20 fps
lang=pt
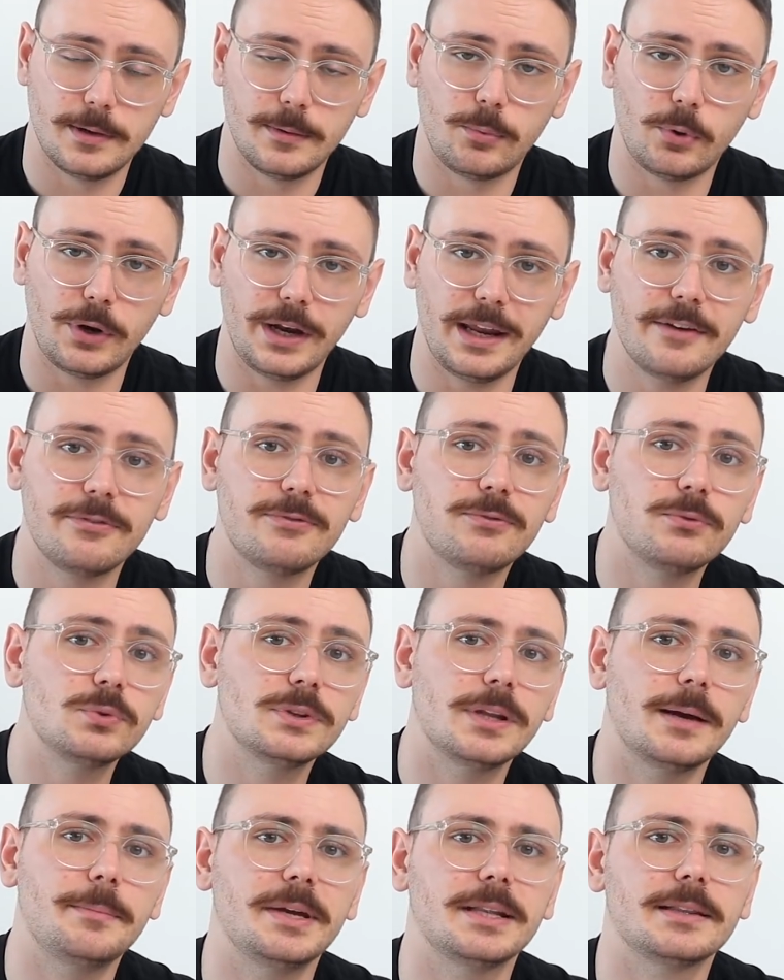Porém, é
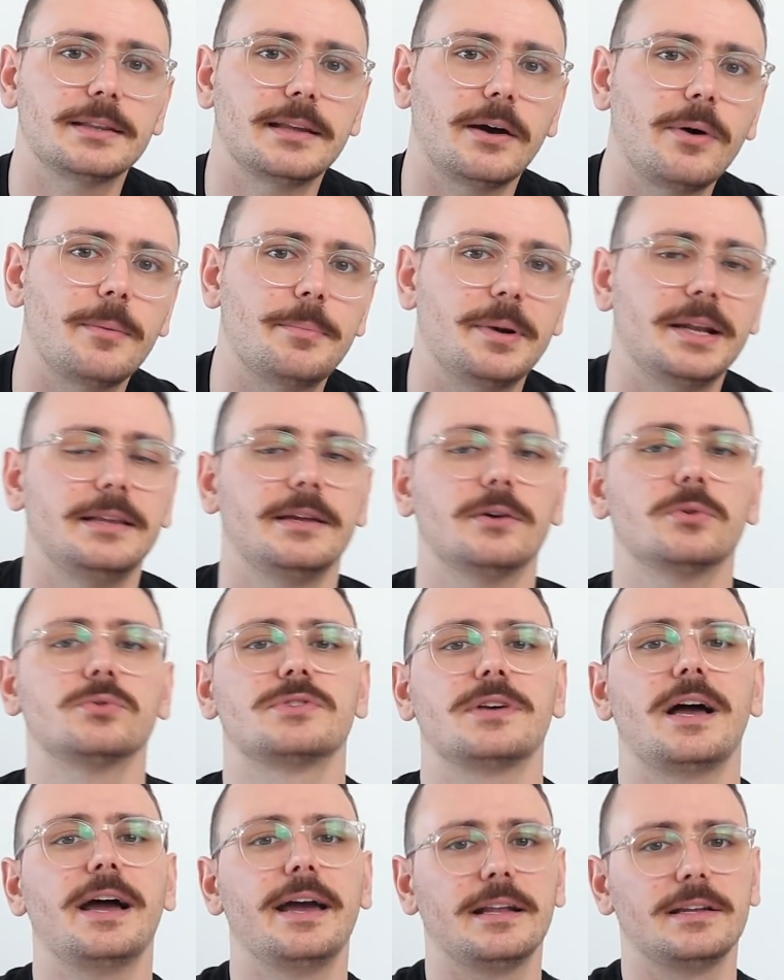fundamental aprender a
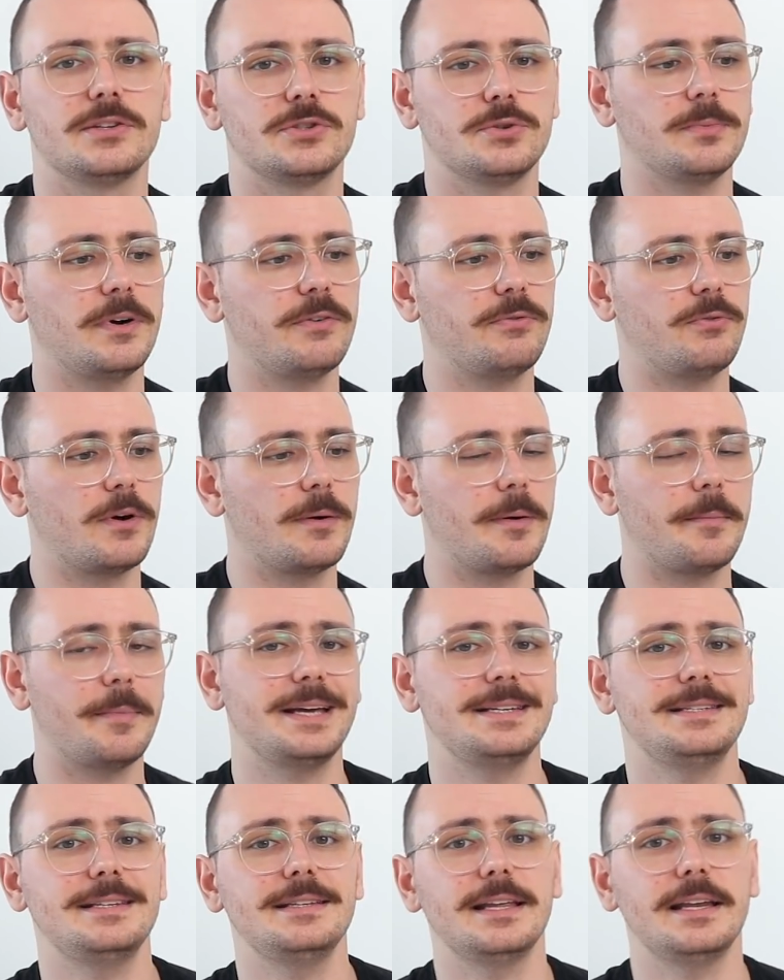usar elas de uma forma
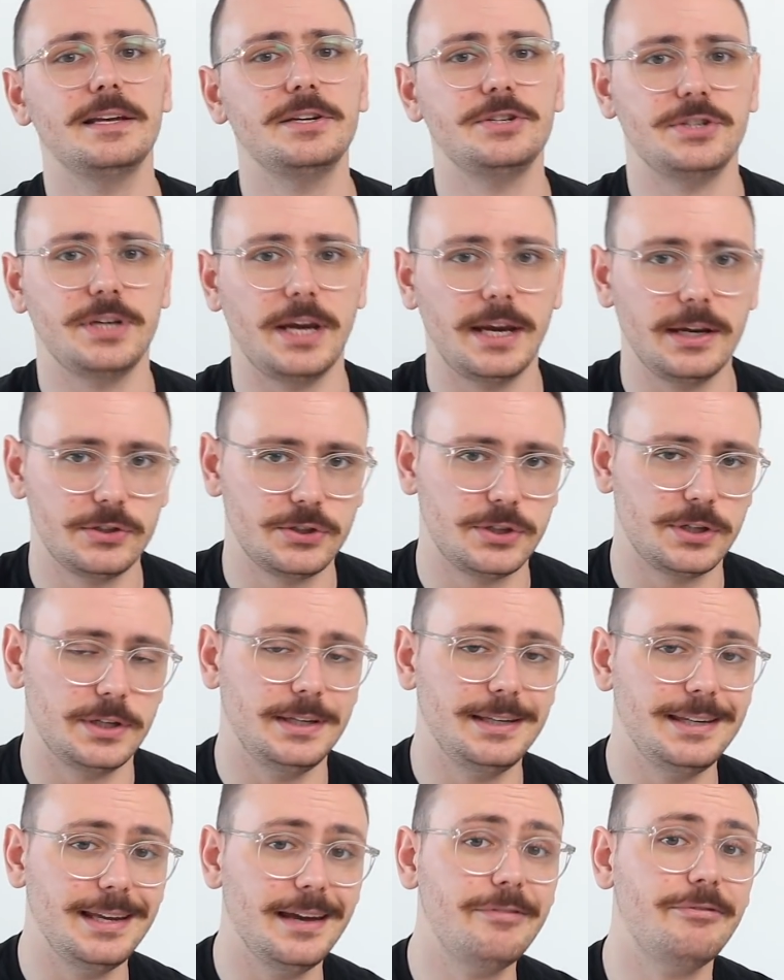mais inteligente
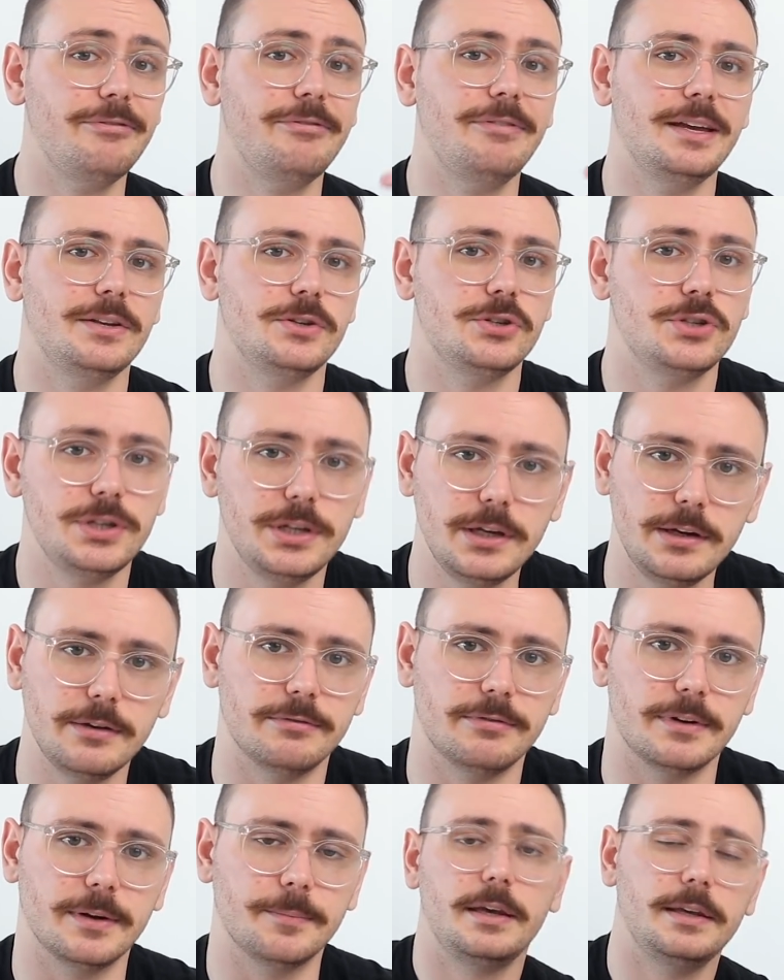e
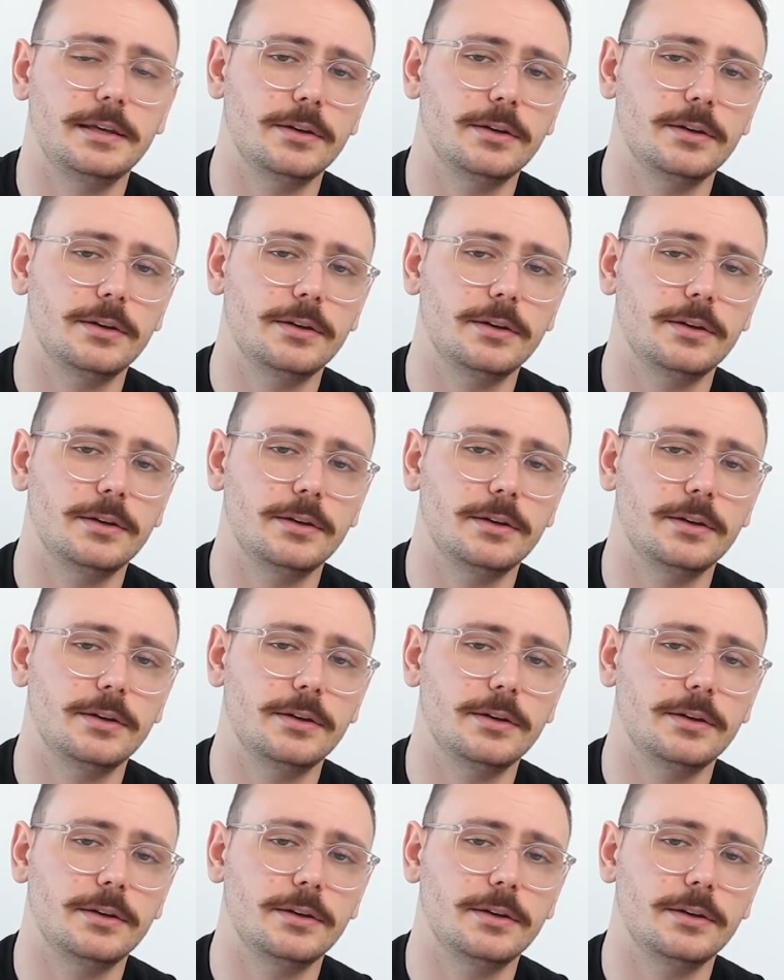efetiva.